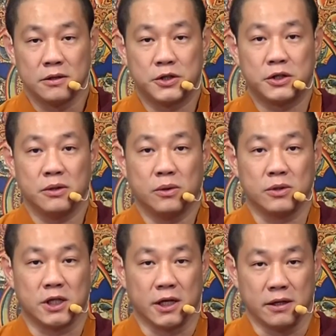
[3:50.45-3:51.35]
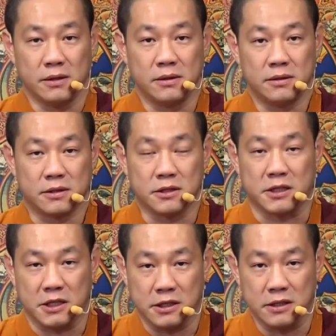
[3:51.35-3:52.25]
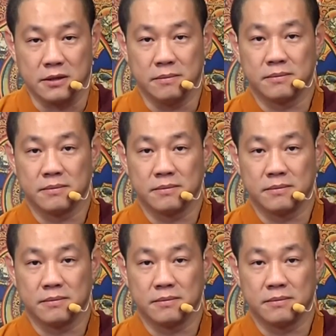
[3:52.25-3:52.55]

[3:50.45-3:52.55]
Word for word: 救人之急；